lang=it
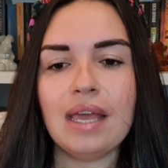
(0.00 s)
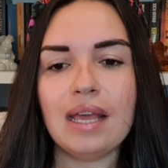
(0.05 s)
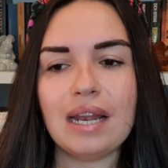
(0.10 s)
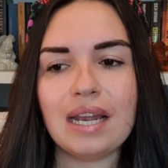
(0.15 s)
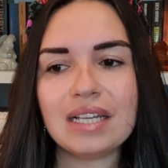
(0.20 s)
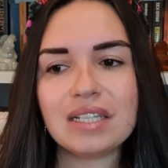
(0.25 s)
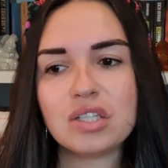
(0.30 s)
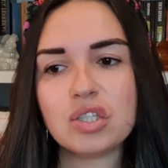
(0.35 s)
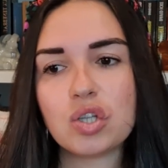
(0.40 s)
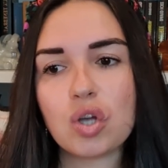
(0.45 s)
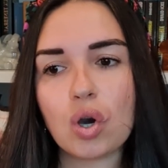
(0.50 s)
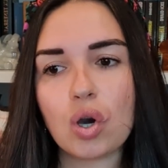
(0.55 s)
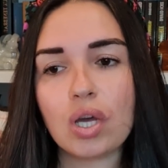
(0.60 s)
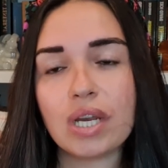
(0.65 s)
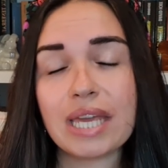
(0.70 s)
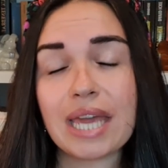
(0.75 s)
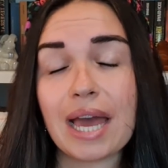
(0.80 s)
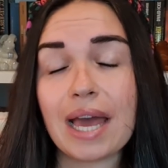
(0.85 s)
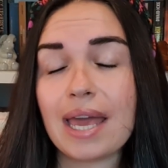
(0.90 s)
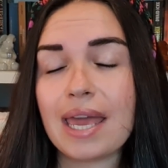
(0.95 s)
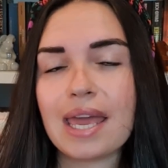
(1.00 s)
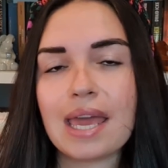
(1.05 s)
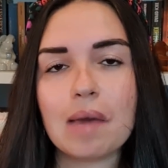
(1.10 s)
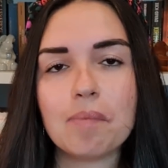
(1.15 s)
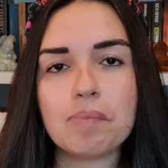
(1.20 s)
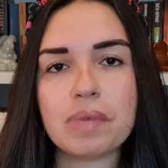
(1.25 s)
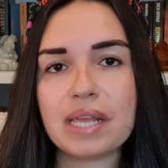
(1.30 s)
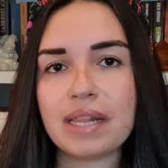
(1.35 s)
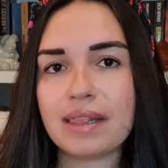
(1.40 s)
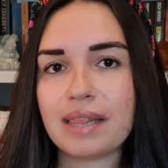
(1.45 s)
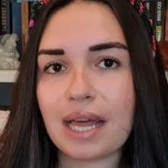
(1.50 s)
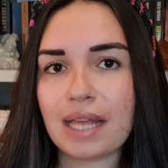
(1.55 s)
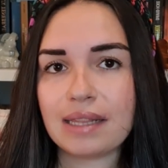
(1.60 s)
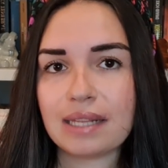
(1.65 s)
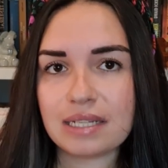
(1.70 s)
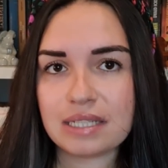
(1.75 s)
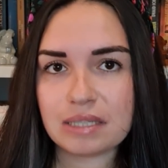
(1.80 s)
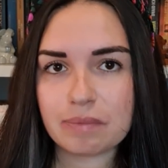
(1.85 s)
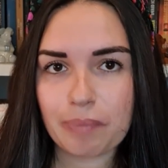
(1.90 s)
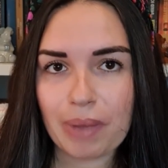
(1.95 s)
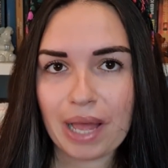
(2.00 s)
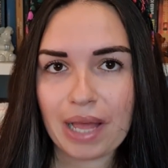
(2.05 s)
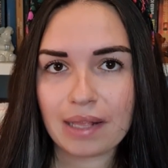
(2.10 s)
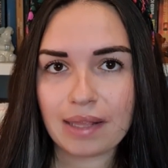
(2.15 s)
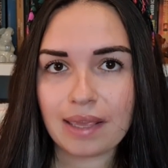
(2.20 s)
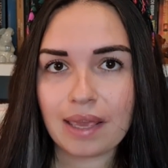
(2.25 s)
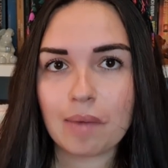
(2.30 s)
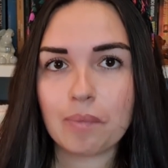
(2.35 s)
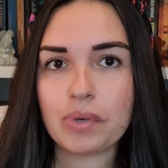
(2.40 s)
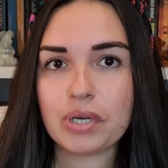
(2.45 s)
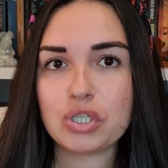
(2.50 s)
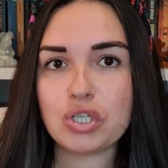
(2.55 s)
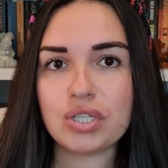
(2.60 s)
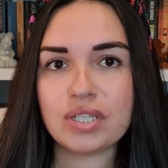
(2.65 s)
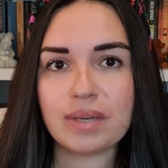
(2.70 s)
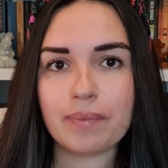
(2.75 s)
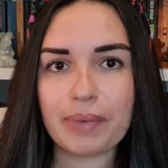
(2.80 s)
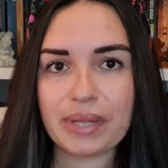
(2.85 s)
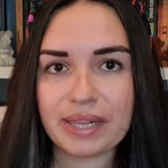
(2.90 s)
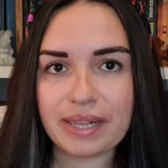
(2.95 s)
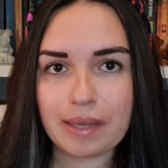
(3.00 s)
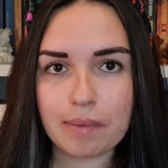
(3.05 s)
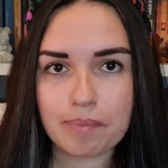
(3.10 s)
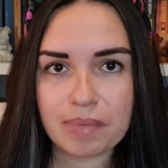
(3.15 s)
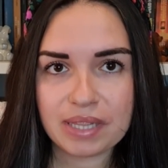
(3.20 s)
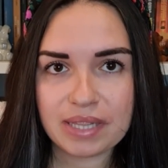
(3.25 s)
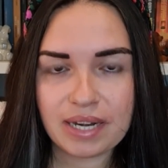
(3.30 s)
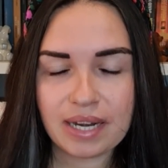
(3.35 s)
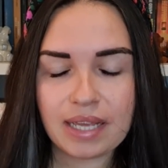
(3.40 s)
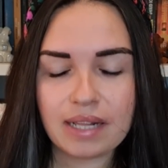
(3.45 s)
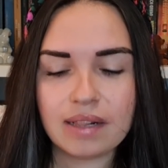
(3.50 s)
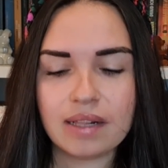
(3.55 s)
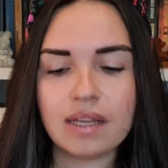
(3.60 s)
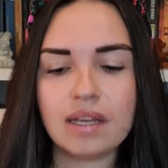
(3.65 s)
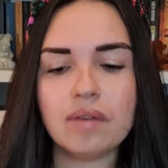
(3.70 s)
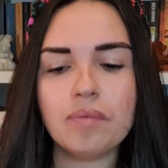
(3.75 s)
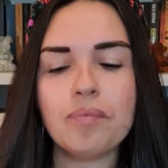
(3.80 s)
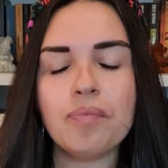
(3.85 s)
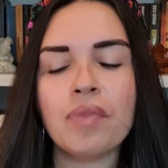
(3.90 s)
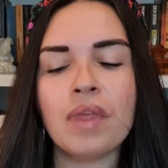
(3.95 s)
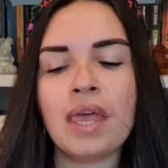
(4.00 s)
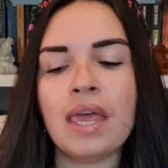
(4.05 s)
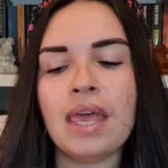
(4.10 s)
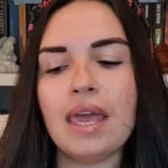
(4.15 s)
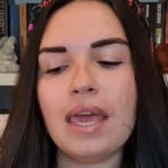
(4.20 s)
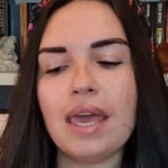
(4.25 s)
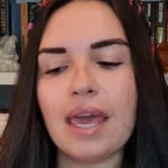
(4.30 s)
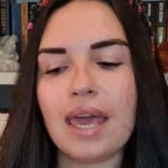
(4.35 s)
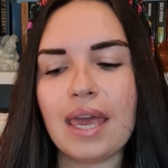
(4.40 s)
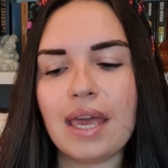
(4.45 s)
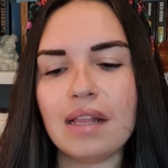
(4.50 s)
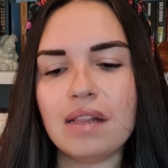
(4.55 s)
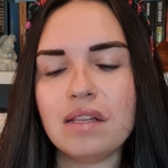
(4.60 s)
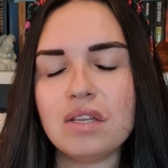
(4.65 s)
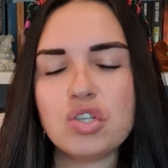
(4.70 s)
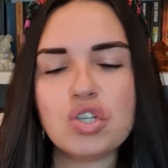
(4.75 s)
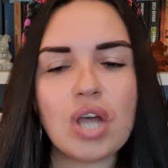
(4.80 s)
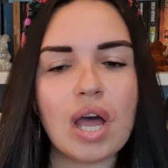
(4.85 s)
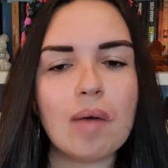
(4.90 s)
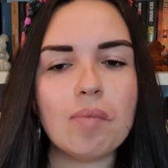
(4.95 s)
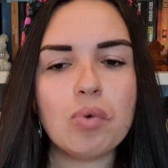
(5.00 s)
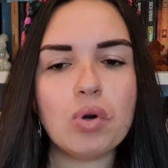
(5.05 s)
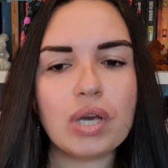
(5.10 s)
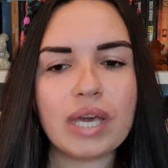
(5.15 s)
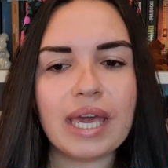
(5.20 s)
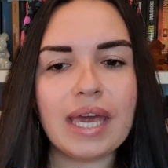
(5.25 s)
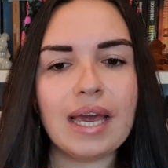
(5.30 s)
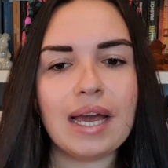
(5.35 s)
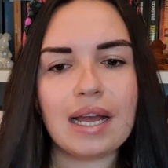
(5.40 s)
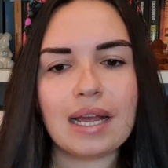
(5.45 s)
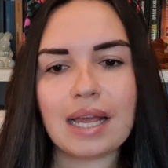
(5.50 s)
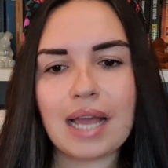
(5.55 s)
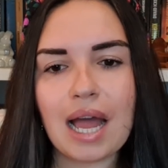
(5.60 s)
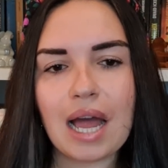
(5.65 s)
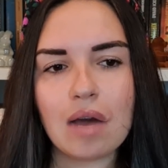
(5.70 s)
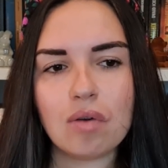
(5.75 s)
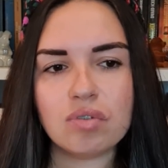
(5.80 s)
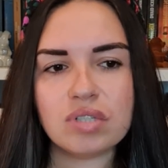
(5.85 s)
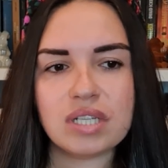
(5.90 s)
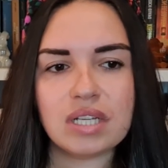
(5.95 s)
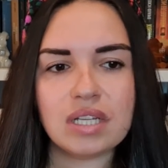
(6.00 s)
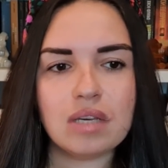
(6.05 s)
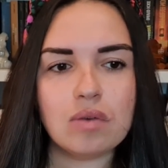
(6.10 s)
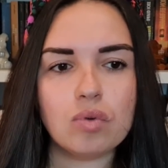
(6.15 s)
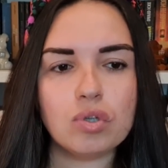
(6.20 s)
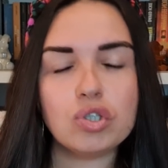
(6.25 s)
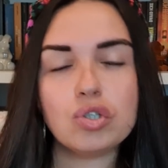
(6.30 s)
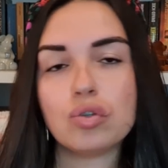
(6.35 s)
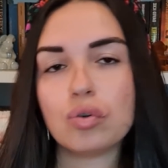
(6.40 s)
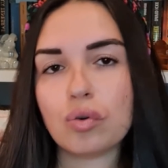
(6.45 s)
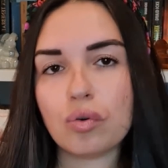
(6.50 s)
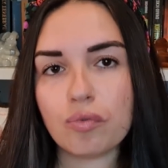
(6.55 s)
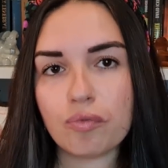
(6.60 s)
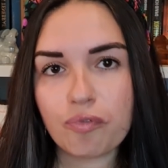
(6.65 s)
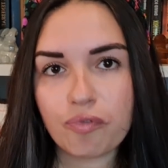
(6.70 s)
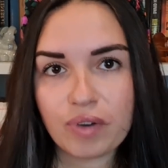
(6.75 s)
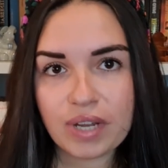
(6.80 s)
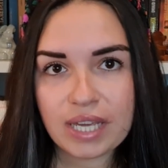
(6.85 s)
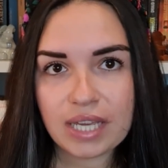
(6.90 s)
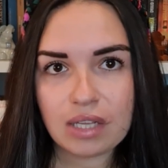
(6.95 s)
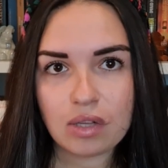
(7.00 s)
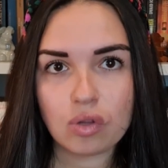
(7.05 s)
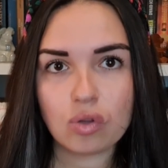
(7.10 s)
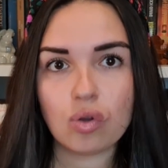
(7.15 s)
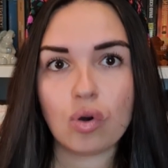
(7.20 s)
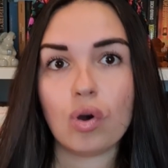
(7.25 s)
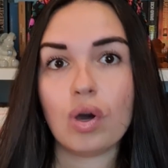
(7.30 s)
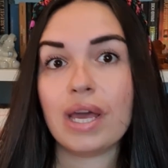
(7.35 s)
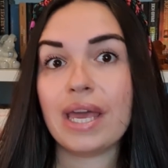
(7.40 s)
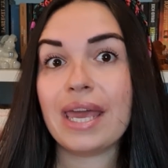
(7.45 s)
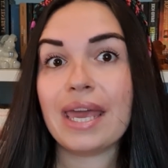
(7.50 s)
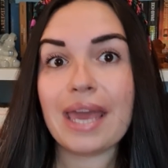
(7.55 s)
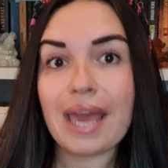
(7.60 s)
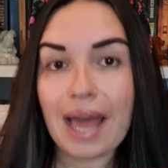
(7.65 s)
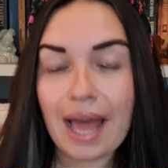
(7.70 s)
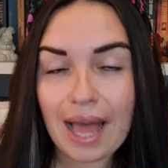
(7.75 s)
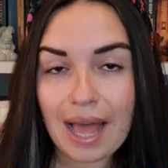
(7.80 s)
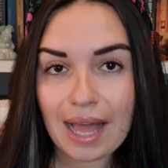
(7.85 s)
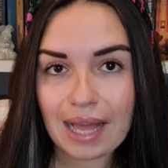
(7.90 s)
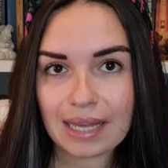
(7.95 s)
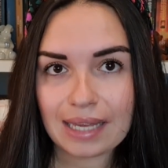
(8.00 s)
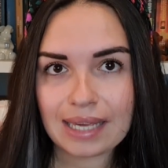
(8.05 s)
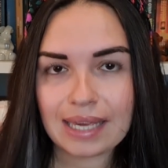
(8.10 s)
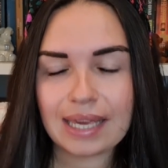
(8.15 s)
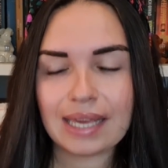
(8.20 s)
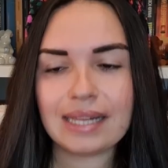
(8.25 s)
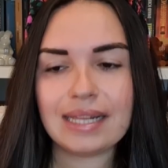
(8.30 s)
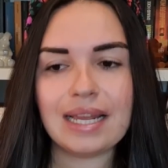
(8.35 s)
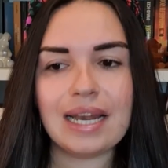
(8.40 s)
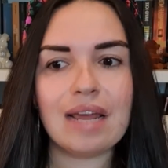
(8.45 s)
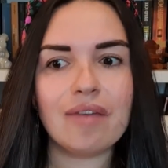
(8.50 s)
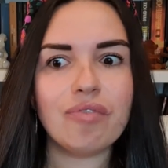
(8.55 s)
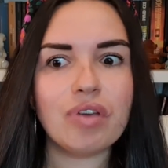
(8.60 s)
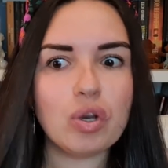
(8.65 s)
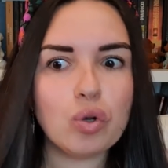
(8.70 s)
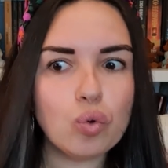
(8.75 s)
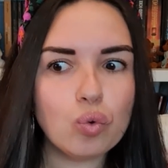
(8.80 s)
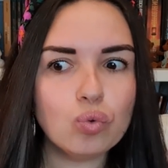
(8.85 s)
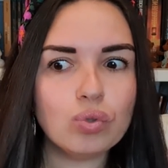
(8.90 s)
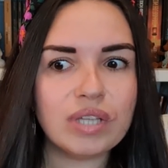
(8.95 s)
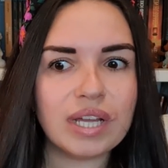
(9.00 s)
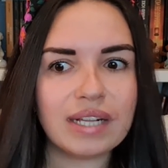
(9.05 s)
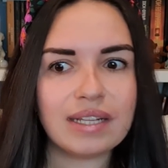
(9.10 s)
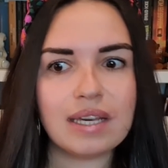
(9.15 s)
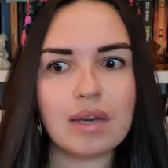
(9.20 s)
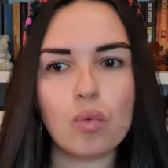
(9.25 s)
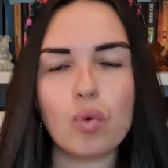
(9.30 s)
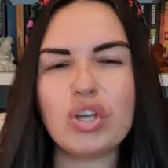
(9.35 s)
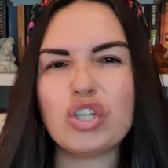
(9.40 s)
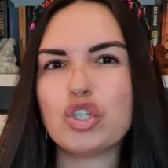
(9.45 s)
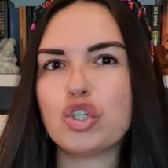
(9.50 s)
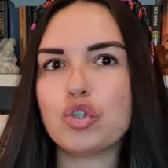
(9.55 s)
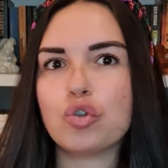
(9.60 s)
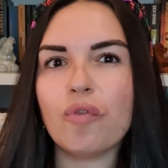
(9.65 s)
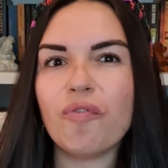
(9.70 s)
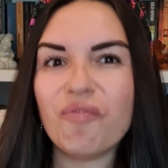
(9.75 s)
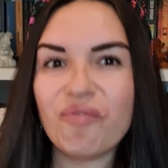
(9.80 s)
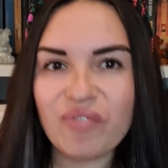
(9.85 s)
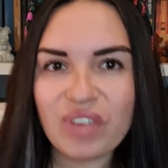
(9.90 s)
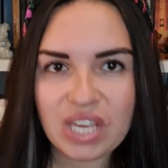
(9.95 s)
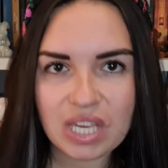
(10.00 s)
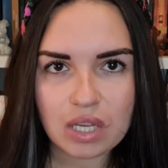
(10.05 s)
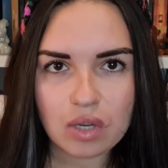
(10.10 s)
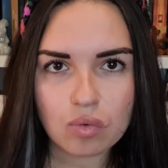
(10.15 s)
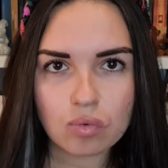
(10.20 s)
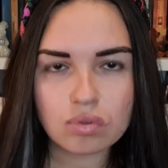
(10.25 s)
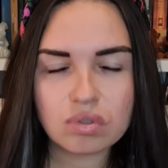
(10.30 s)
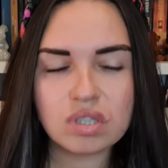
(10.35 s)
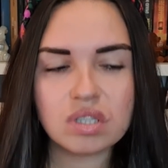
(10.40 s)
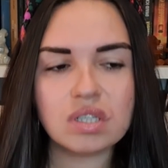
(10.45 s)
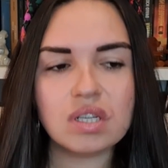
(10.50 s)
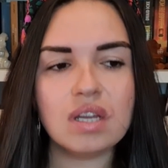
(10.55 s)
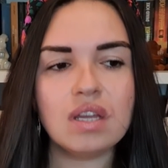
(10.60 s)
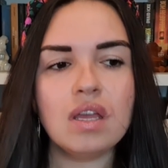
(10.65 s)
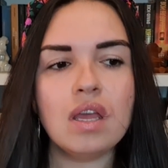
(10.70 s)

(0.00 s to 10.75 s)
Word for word: La storia è ambientata in Spagna, precisamente a Madrid e diciamo che a causa di questo conflitto e anche della venuta di questo virus,